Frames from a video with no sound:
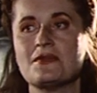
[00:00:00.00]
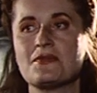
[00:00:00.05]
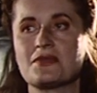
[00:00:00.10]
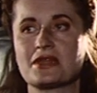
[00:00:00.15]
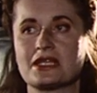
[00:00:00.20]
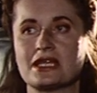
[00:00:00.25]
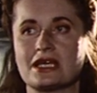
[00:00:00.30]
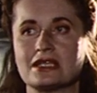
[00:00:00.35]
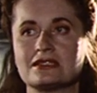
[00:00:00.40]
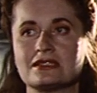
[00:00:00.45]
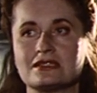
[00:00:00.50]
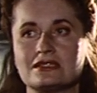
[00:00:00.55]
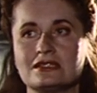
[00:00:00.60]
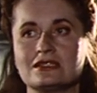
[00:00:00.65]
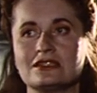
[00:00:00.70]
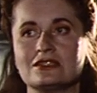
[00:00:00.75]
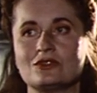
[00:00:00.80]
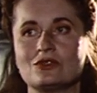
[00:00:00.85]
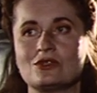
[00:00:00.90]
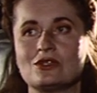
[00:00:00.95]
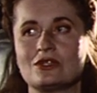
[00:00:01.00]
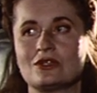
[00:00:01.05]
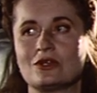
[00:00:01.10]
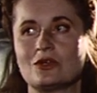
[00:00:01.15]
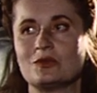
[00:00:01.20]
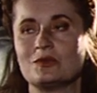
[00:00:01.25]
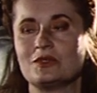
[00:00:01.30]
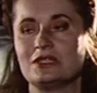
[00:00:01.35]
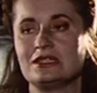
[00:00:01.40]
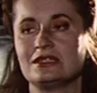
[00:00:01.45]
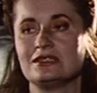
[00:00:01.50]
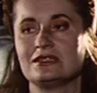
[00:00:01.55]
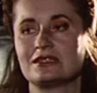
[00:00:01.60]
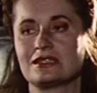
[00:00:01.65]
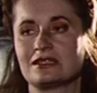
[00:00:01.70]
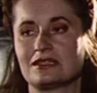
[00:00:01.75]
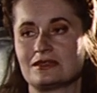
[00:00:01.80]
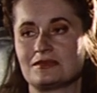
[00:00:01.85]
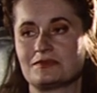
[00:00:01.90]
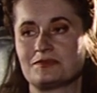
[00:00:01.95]
dann hat sie sich natürlich auch mit
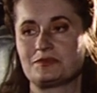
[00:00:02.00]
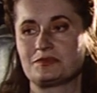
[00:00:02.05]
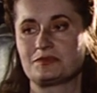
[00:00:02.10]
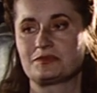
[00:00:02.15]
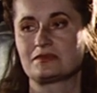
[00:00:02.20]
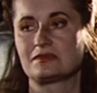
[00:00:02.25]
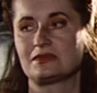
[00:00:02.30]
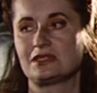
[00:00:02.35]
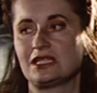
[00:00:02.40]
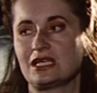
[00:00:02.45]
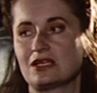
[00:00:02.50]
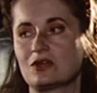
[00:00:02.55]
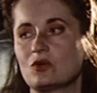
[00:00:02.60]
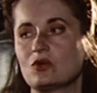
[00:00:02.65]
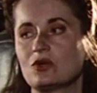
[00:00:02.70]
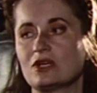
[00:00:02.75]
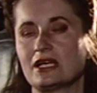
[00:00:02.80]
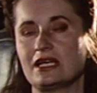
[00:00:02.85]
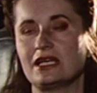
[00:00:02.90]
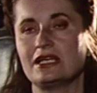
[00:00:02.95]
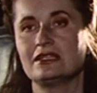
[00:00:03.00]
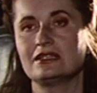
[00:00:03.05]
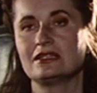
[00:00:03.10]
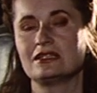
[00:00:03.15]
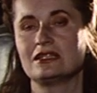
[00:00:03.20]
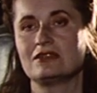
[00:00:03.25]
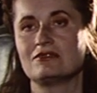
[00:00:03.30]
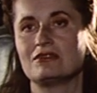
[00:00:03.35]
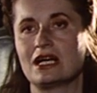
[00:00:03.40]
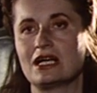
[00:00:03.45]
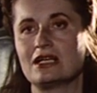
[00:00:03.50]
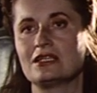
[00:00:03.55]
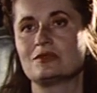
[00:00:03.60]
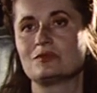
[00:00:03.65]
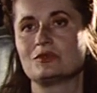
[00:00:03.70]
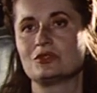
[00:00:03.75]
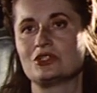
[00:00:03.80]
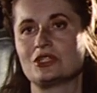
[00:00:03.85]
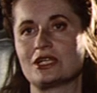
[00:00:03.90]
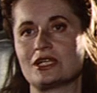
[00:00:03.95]
dieser sehr konkreten Gewalt
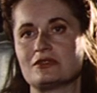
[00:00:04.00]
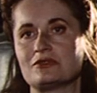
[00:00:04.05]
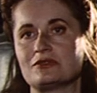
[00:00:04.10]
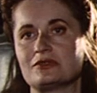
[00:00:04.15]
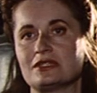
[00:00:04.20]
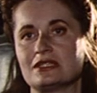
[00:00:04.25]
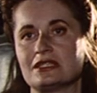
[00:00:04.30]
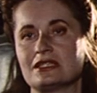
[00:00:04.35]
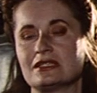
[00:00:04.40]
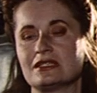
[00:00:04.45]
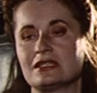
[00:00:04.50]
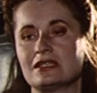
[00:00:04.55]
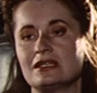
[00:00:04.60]
beschäftigt.